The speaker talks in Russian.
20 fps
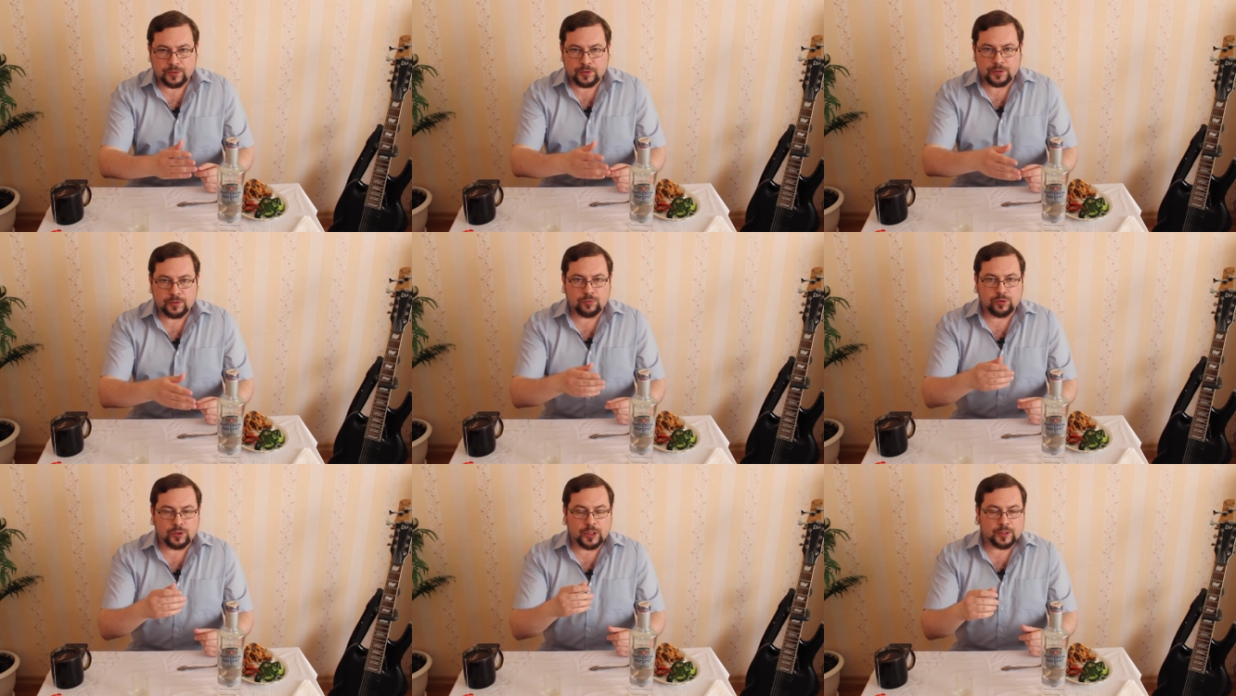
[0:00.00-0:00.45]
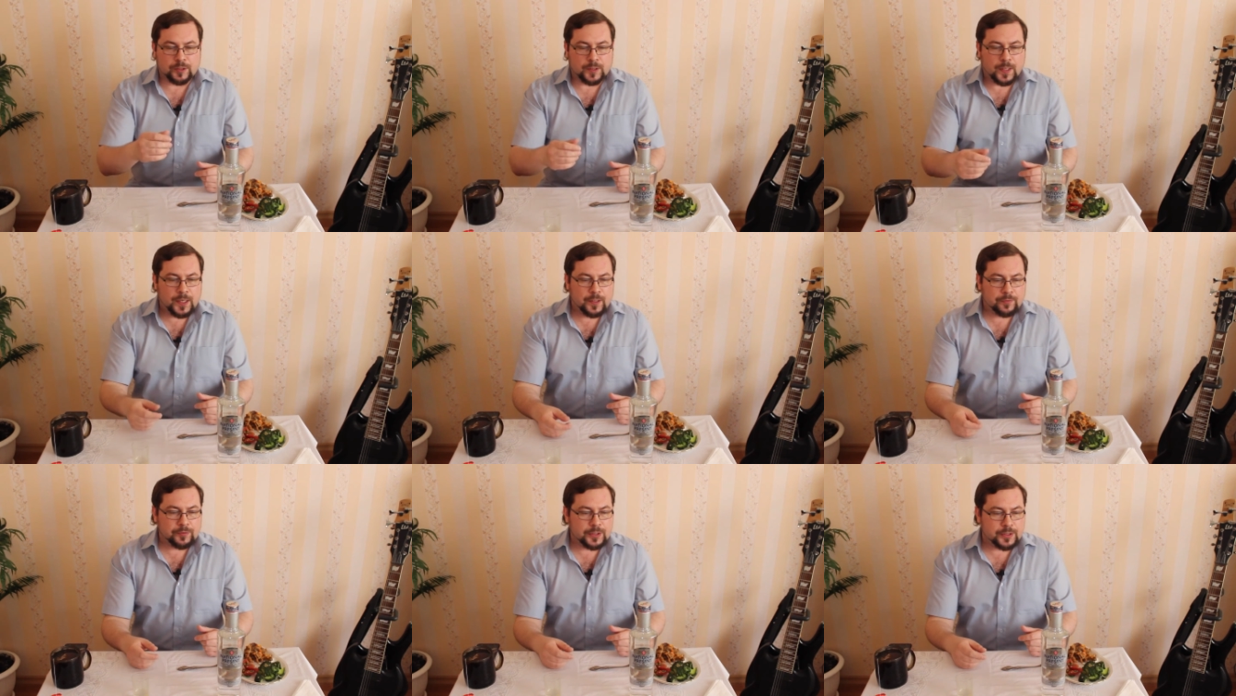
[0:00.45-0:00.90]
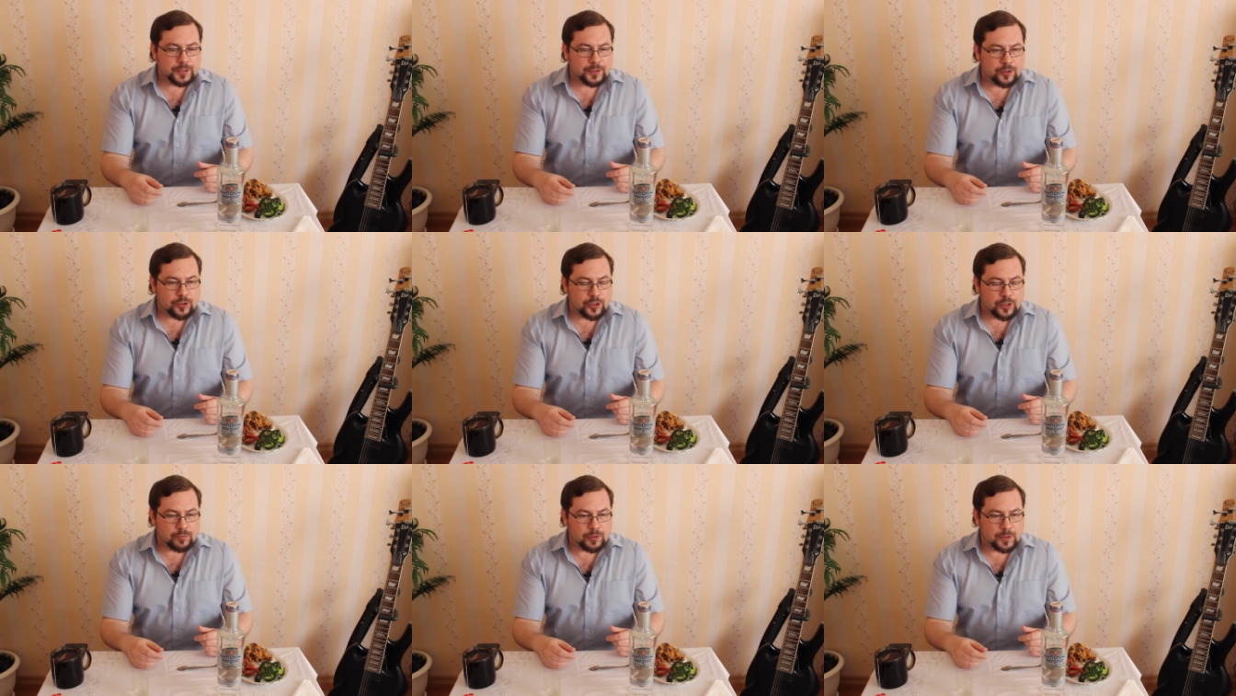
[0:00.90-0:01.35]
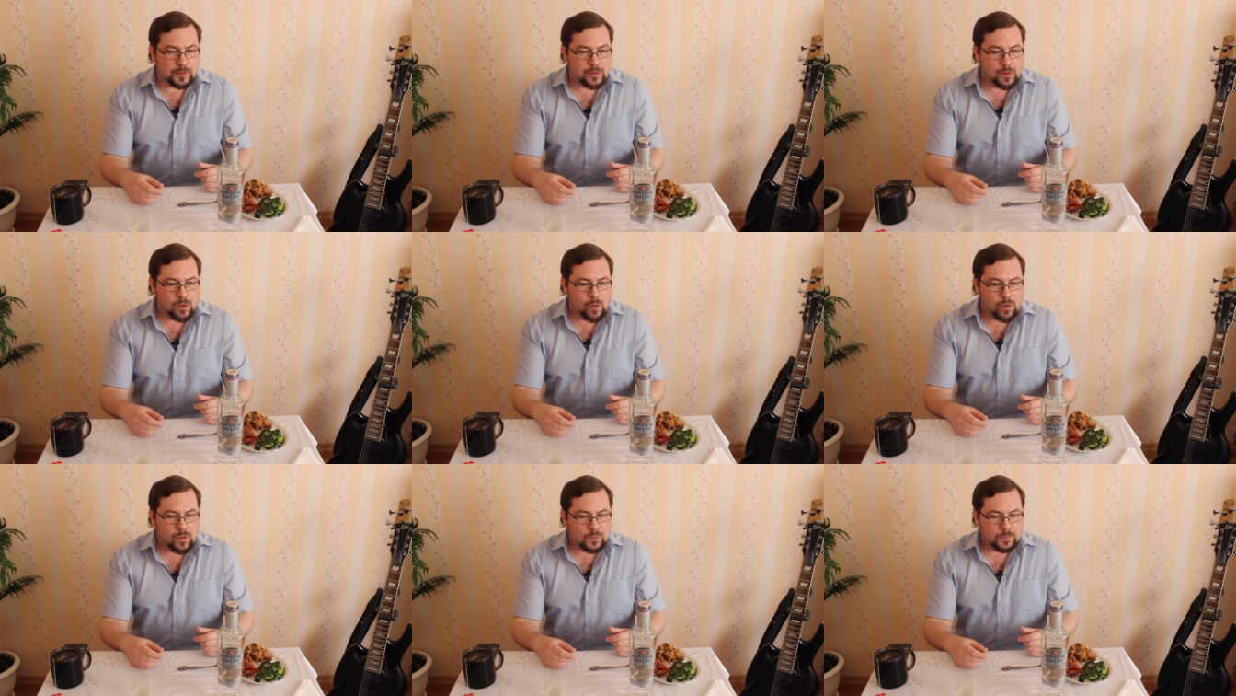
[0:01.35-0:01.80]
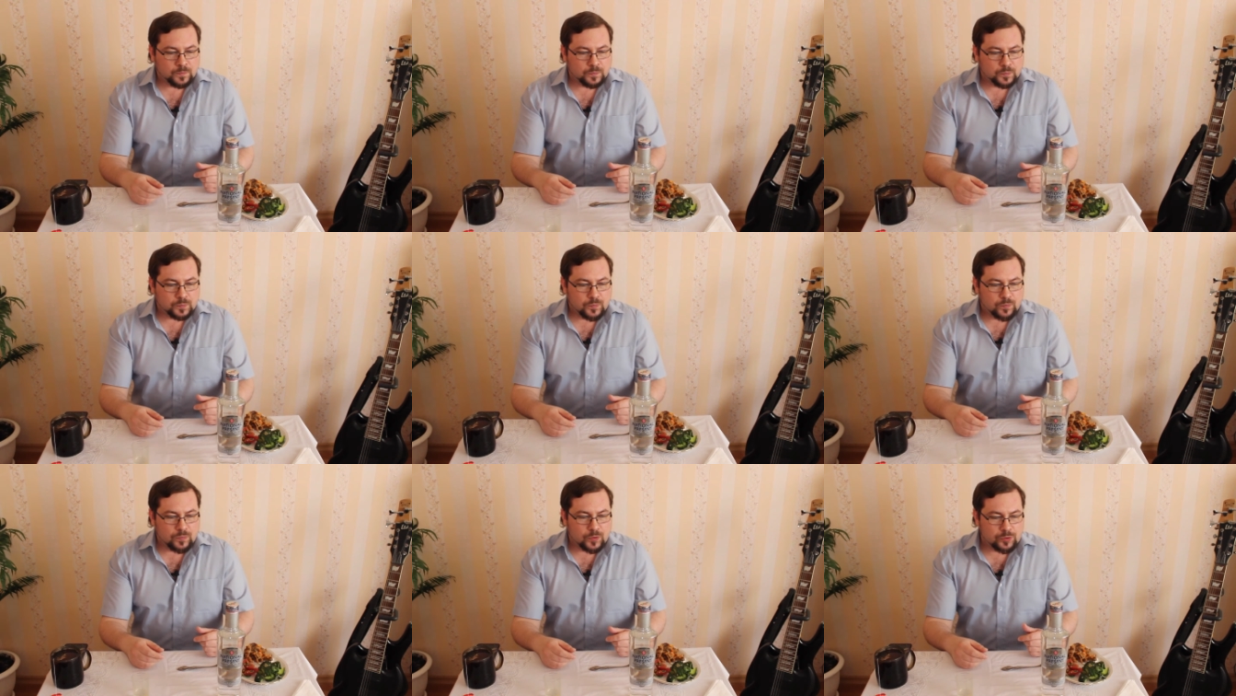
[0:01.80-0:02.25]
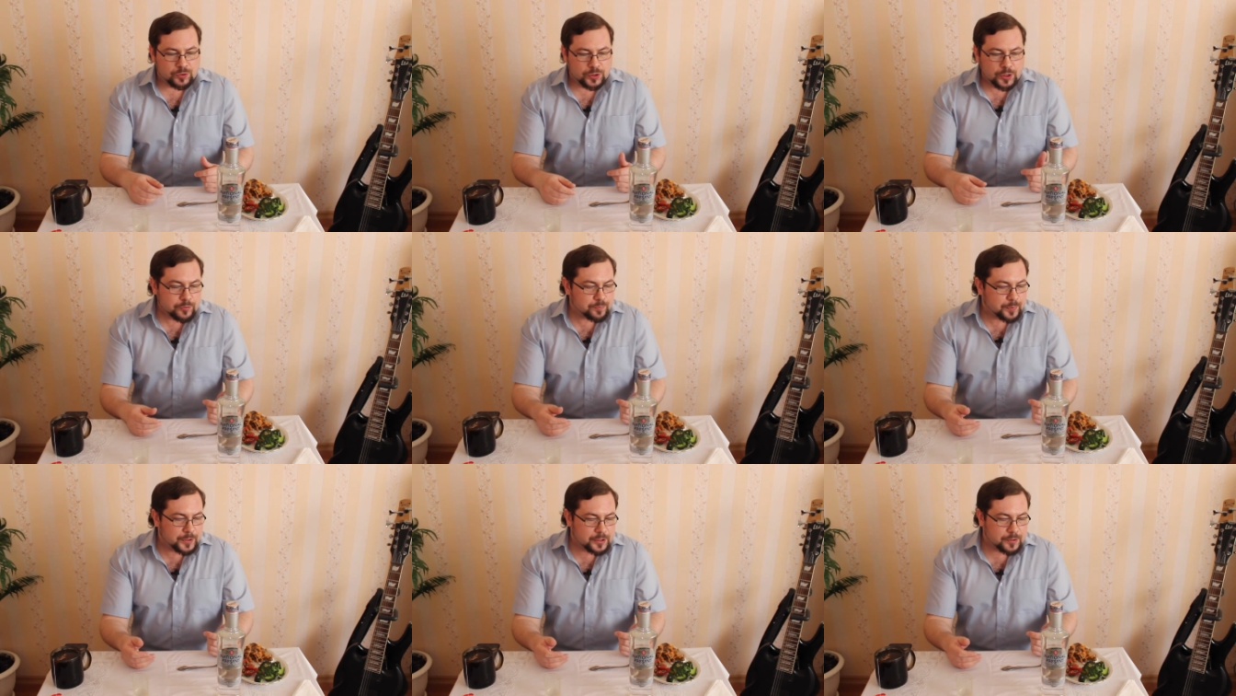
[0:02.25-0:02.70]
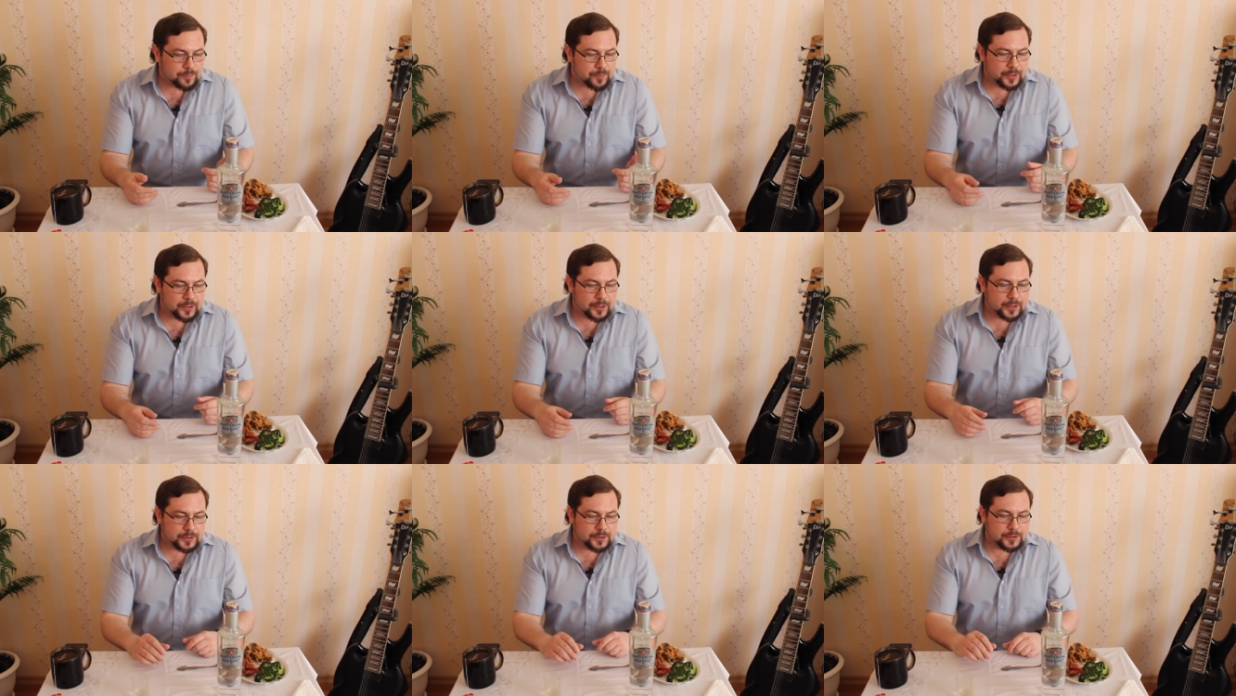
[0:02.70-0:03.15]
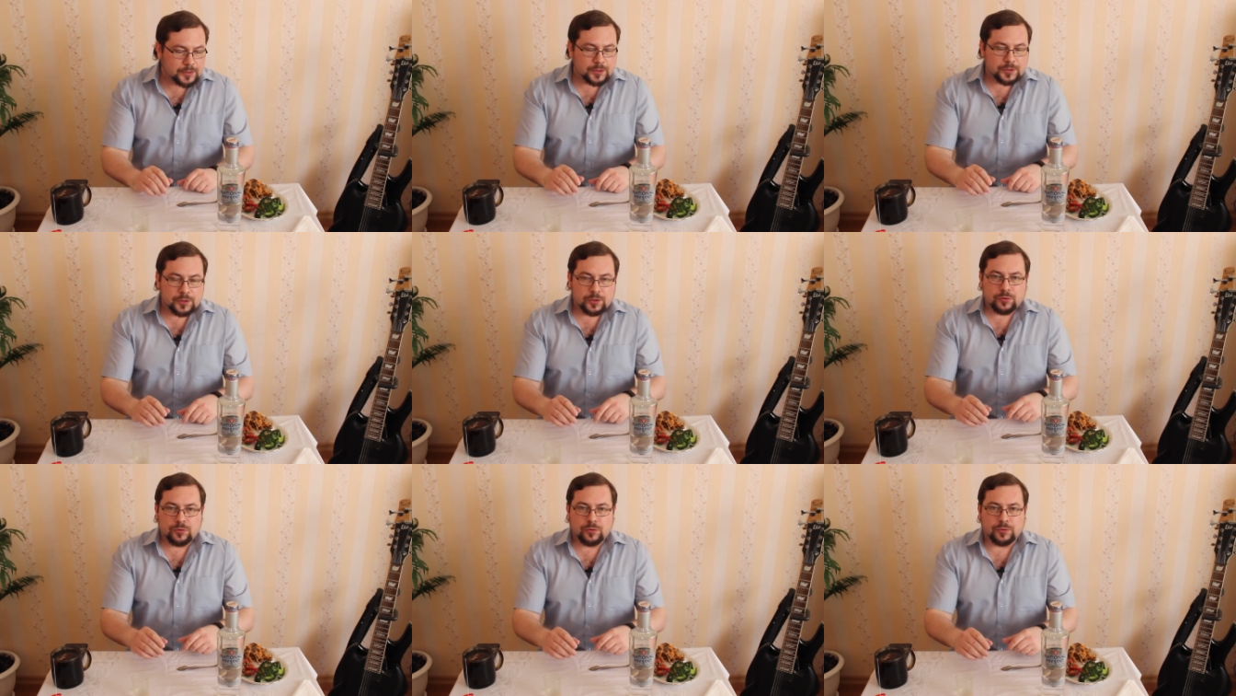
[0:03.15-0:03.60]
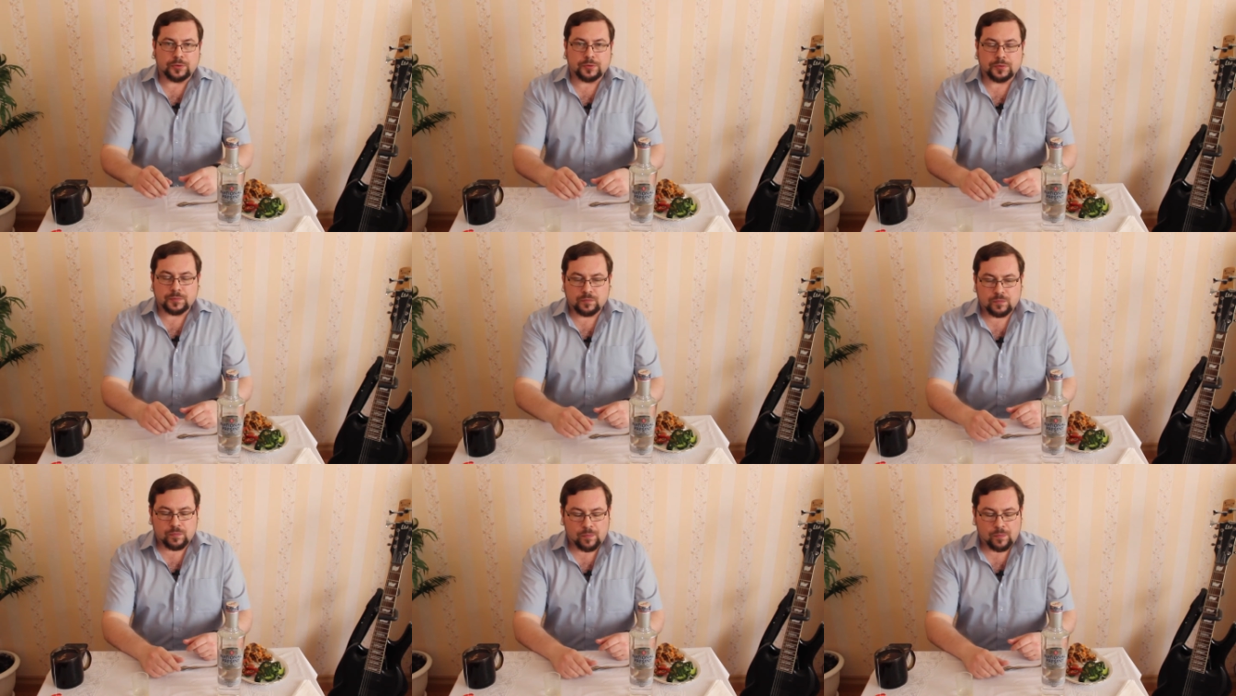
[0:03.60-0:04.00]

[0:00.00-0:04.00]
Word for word: и водок на Альфе есть дешевле. Но здесь, в принципе, она этих денег стоит.